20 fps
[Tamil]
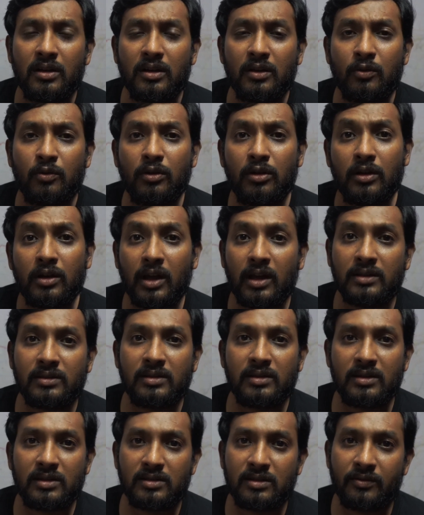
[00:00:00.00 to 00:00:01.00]
உங்களுக்கு
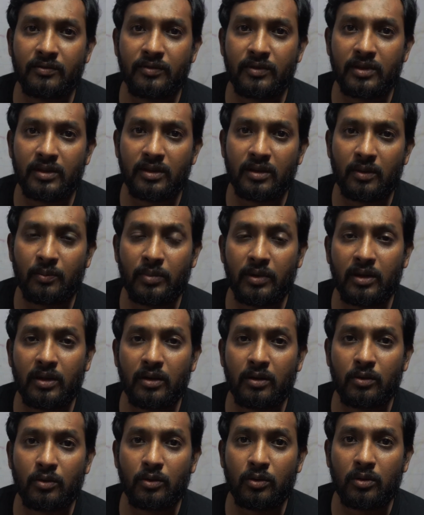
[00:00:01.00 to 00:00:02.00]
கேன்சலேஷன் ஃபீ அப்ளை
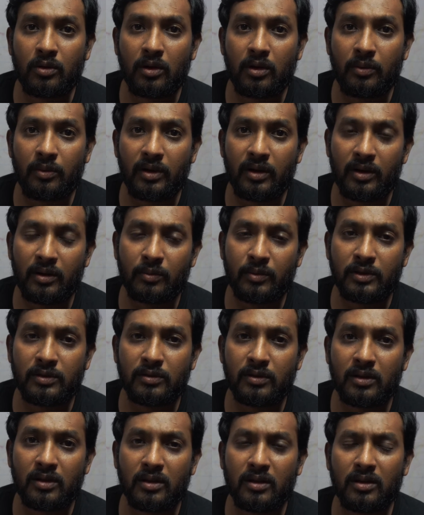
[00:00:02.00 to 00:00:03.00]
ஆகும் அப்படின்ற மாதிரி
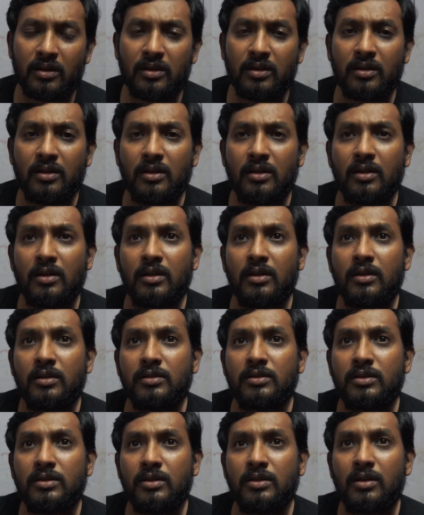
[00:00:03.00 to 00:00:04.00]
சொன்னாங்க
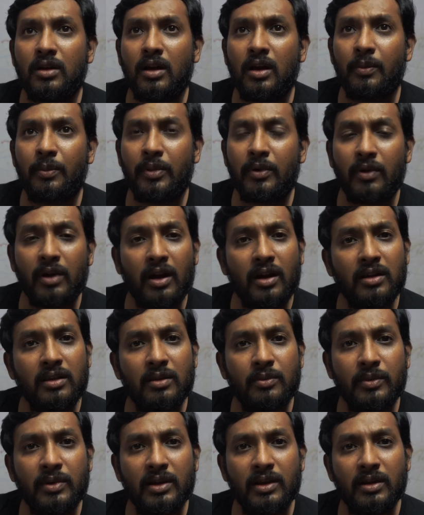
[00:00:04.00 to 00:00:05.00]
ஸோ அப்புறம் நான்
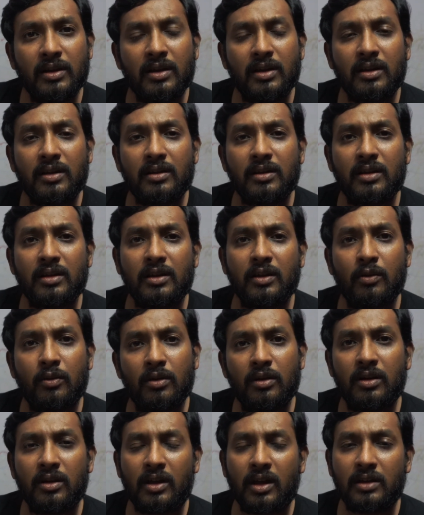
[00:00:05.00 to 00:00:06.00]
அடுத்த மெயிலில் கேட்டிருந்தேன்
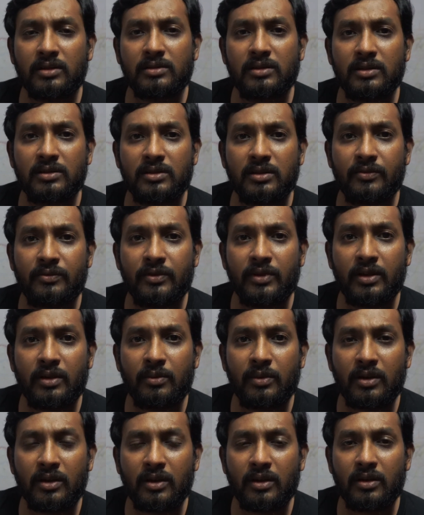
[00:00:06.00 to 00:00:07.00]
எவ்வளோங்க கேன்சலேஷன் ஃபீ
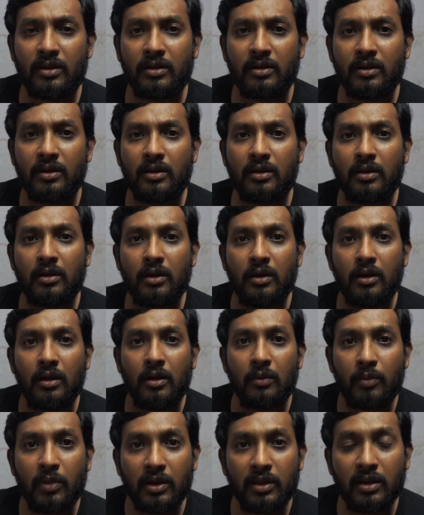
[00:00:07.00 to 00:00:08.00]
அப்படின்னு கேட்டிருந்தேன்
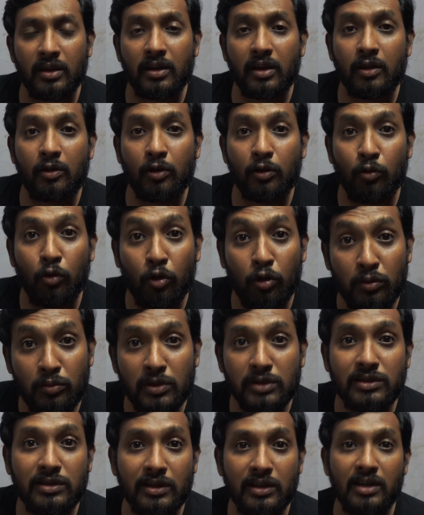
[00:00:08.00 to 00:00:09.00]
பார்த்தீங்கன்னா என்னோட ஒரு
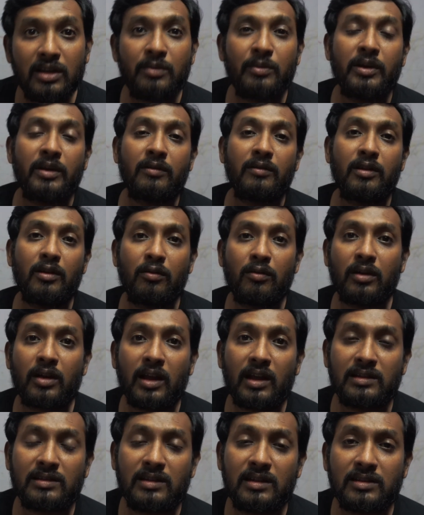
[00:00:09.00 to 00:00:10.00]
மாதம் இஎம்ஐ e வந்து அவங்க
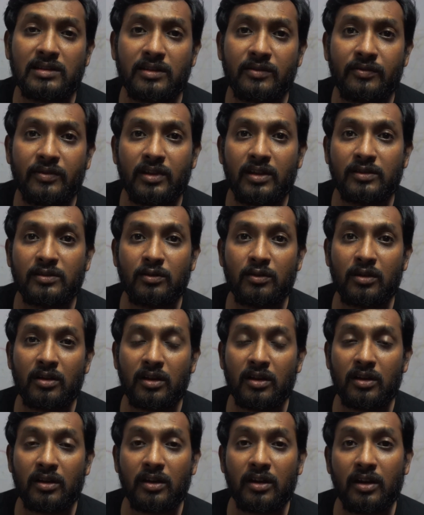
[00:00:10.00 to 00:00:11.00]
கேன்சலேஷன் ஃபீயாக
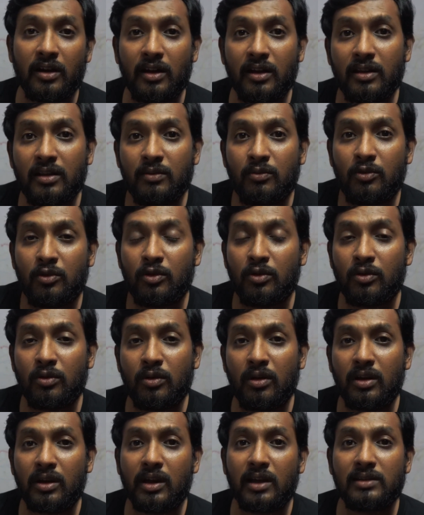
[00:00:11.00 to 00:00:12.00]
சொல்கிறாங்க ரெண்டாயிரத்தி
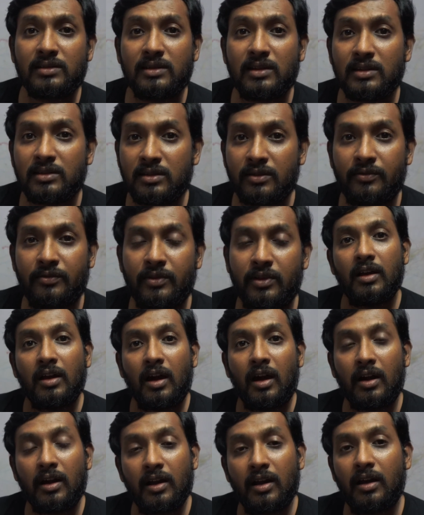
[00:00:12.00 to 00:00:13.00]
முந்நூறுரூவா கேன்சலேஷன் ஃபீ
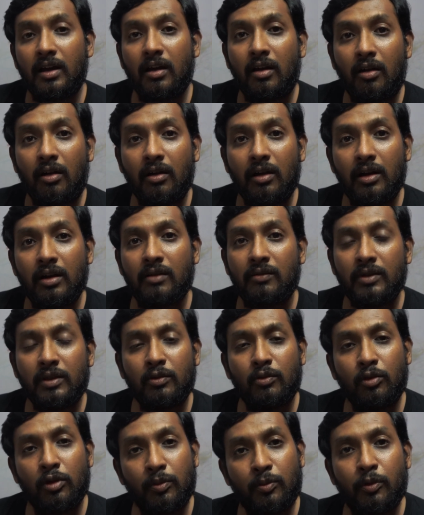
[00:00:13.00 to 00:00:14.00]
ஆனால் ஆர்டரில் வந்து
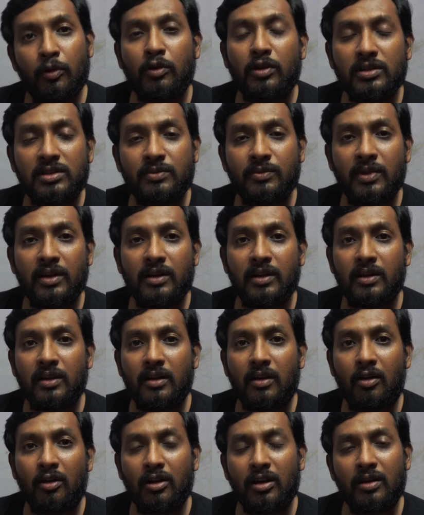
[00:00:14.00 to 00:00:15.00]
ஒரு ப்ராக்ரஸுமே இல்லை
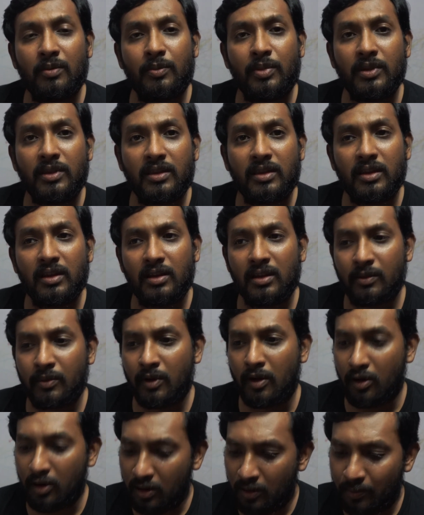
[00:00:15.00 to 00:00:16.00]
ஆர்டரை பற்றி இந்த
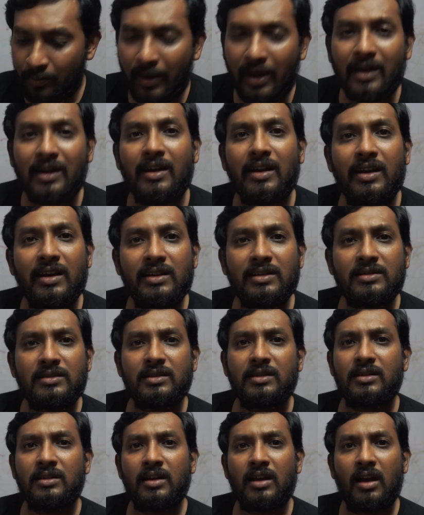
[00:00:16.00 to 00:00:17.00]
மாதிரி ஆர்டர் பேக்
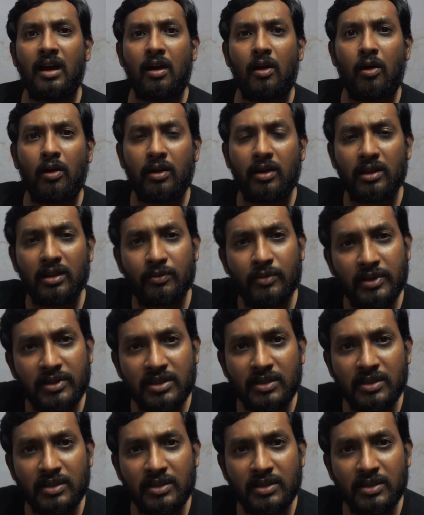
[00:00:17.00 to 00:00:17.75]
ஆகிடுச்சு ஆர்டர் இந்த மாதிரி